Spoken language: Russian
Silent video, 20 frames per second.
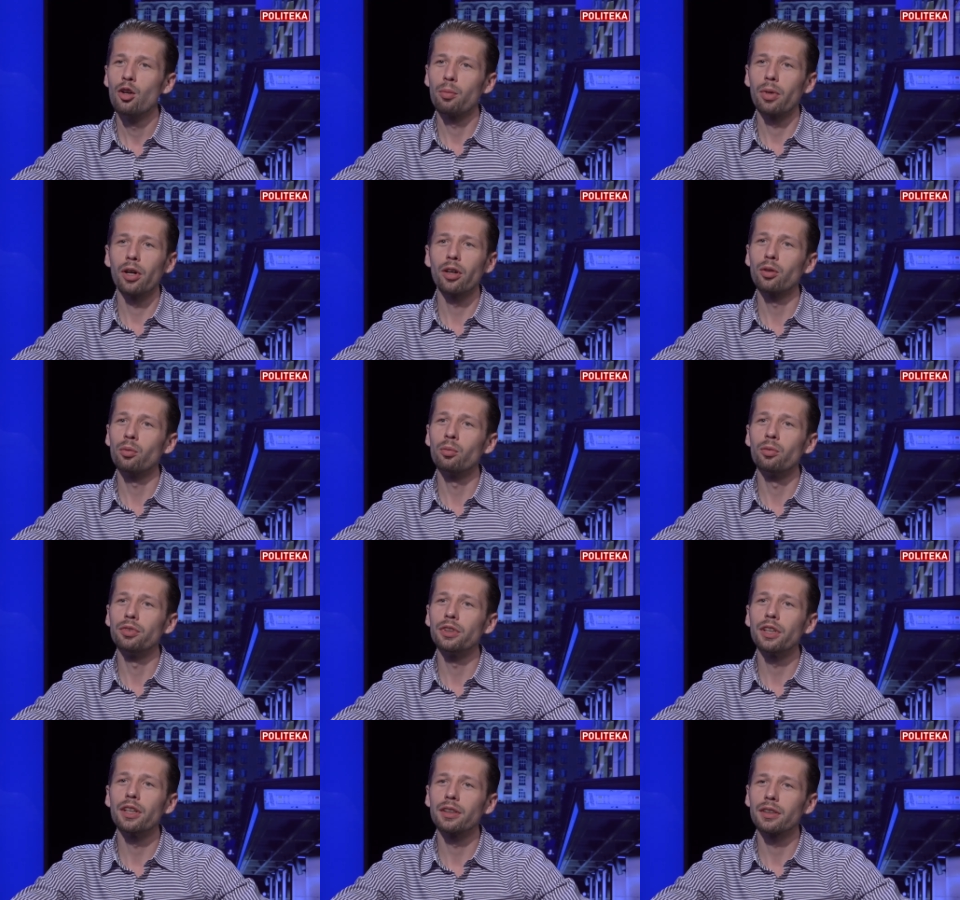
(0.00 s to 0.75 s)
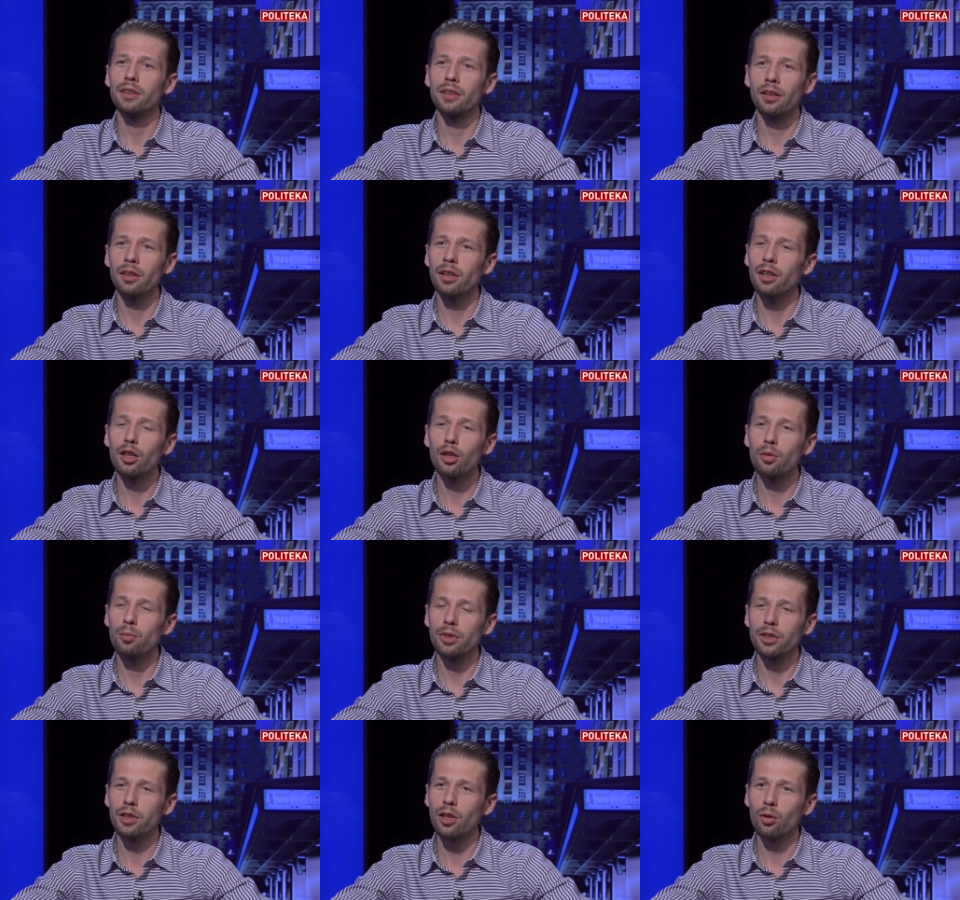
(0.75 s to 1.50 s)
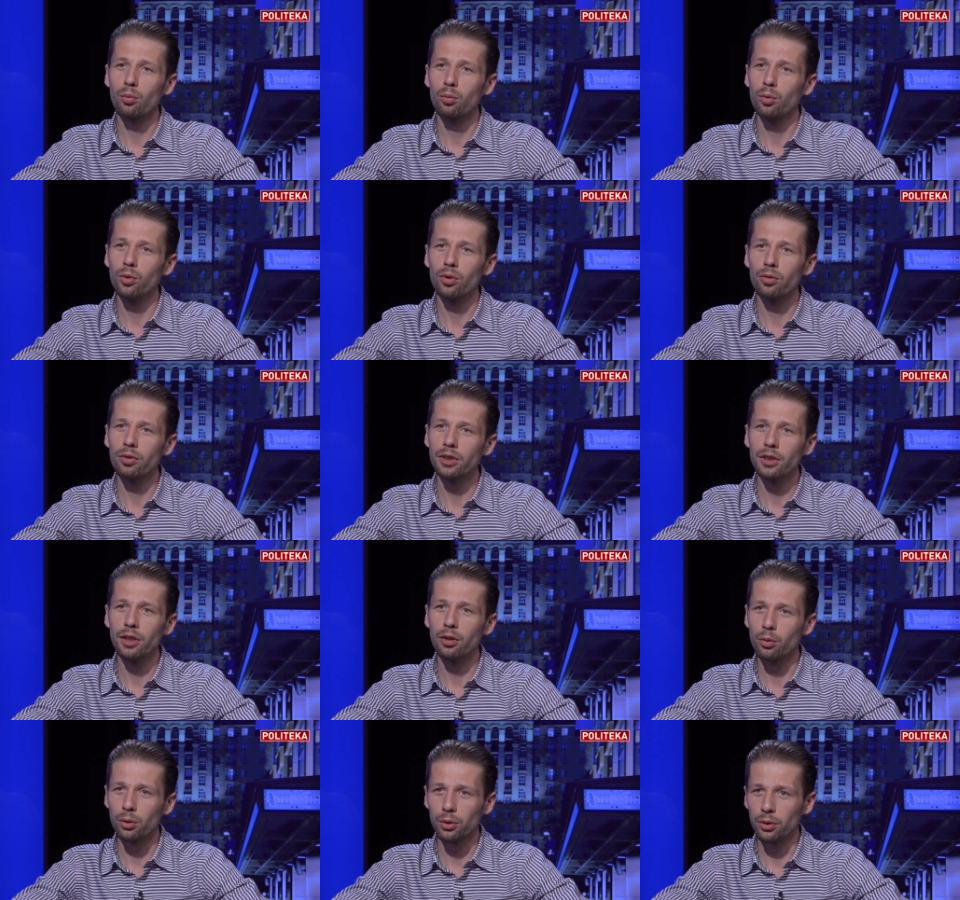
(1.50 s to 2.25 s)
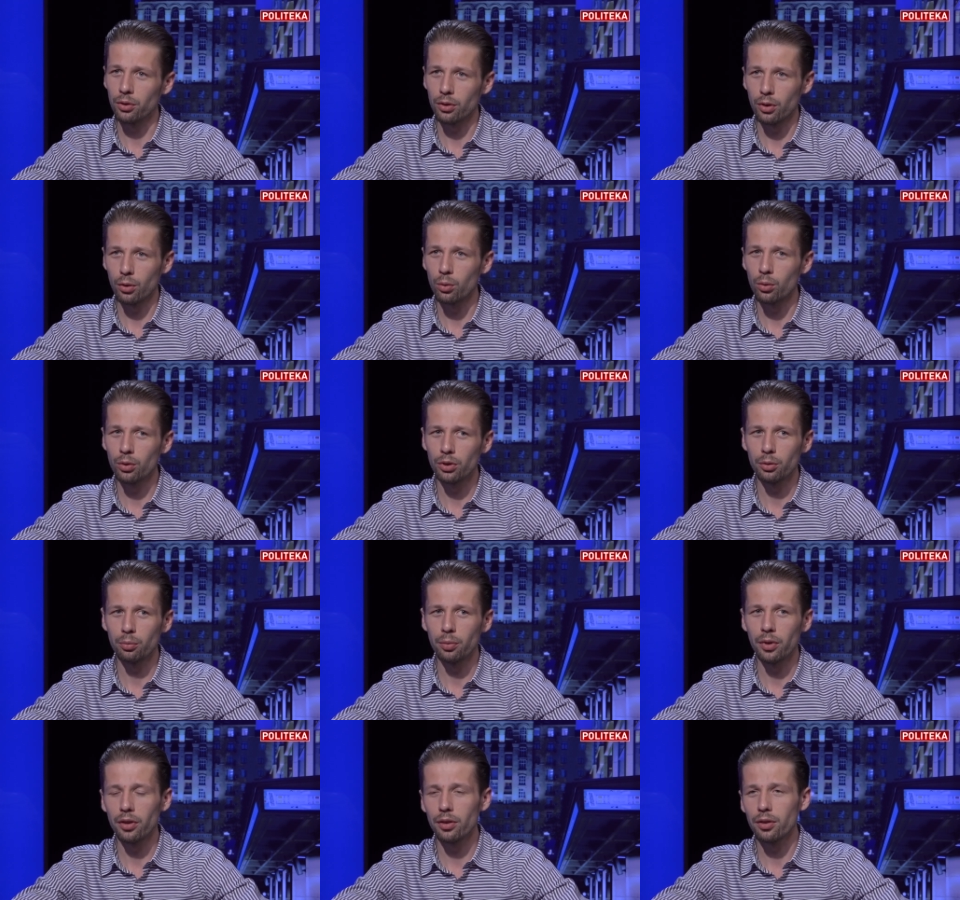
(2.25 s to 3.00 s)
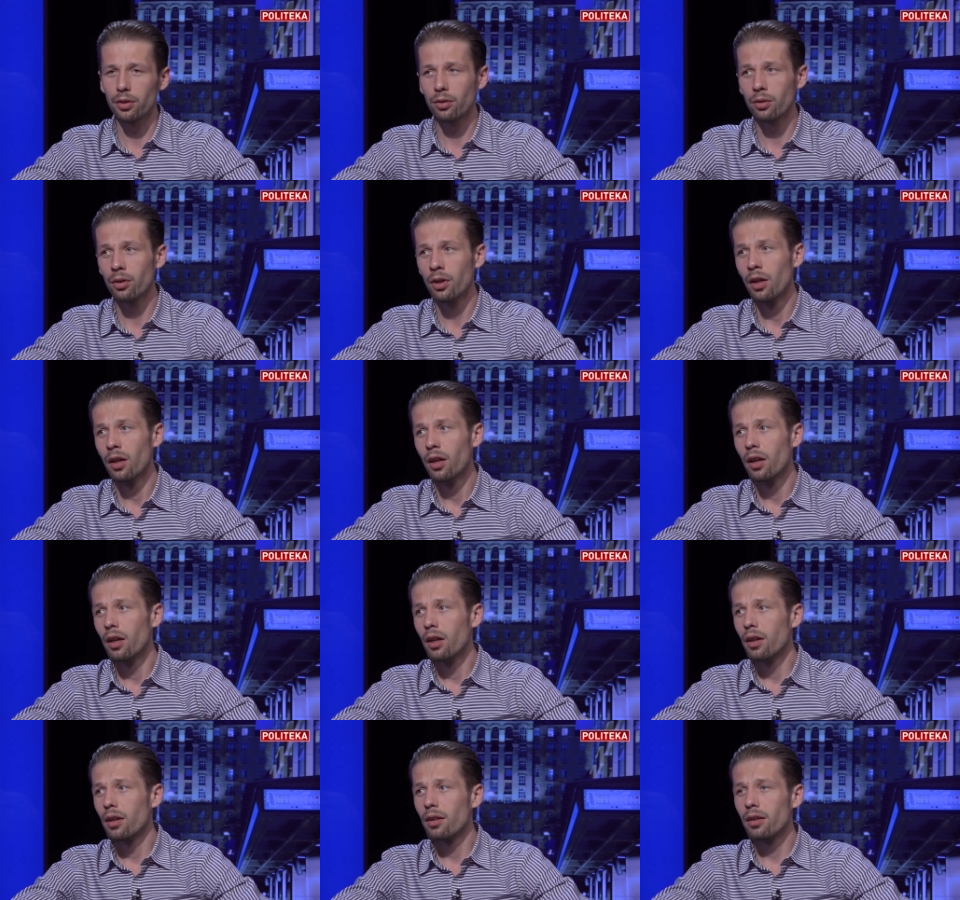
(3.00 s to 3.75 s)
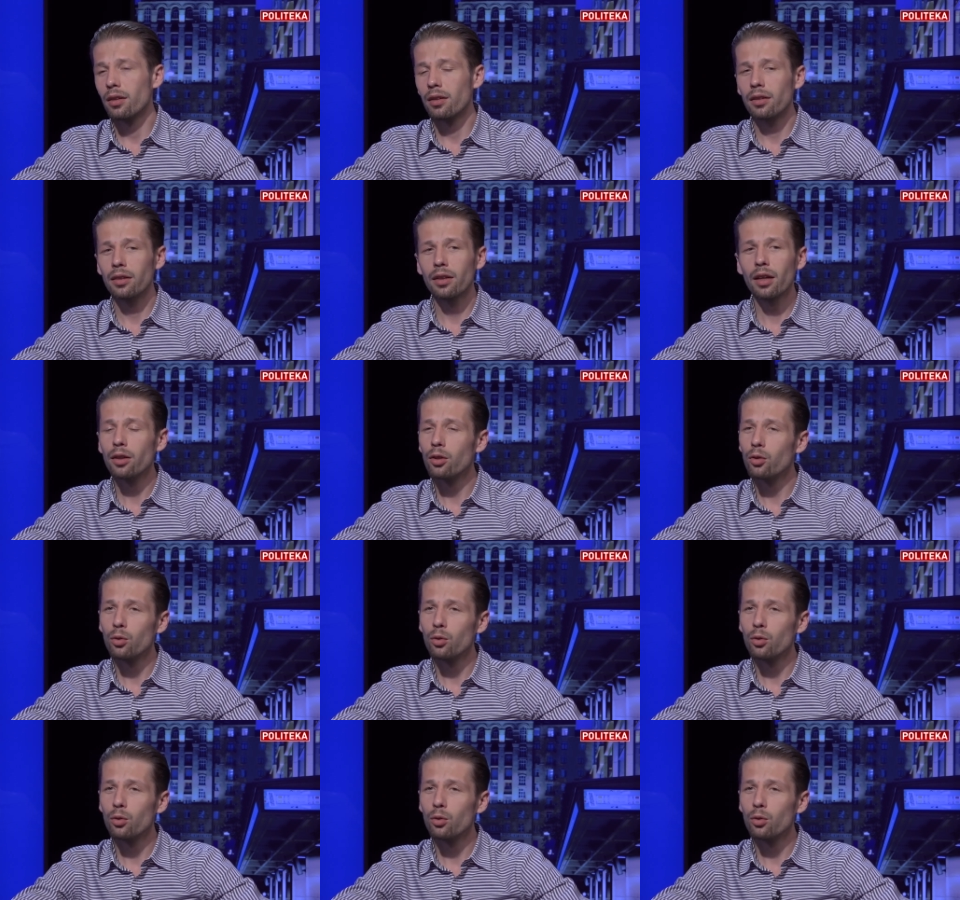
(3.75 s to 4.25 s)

поэтому все остальные на местах будут вести точно такую же политику. А, я не